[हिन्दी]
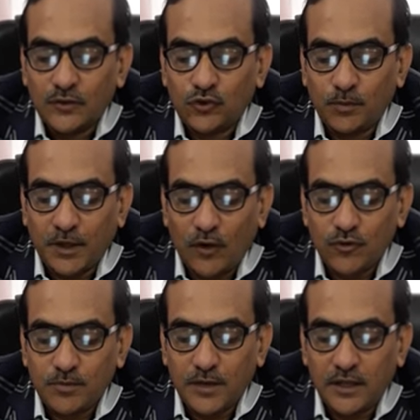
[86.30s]
सुपर
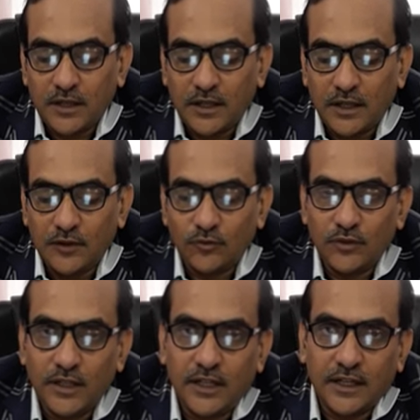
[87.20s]
हाउस में कल
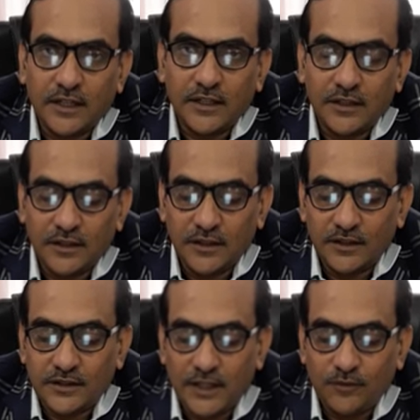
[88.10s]
उन्होंने एक
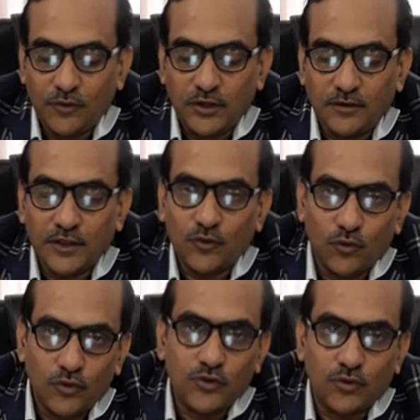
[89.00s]
सेफ और इवन
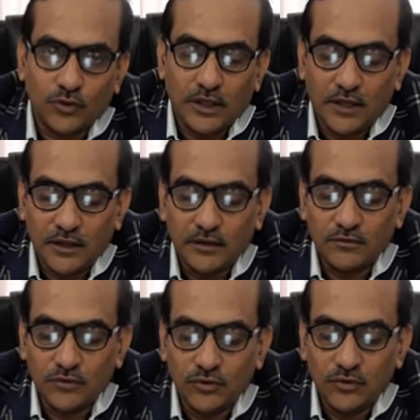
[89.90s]
कुक जो होता है
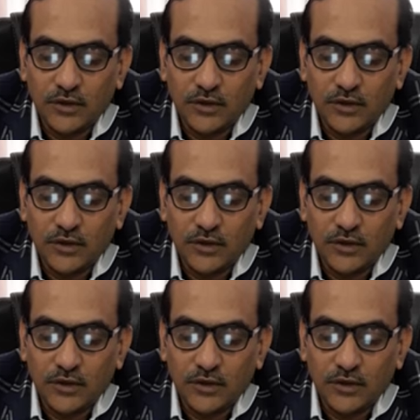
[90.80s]
जो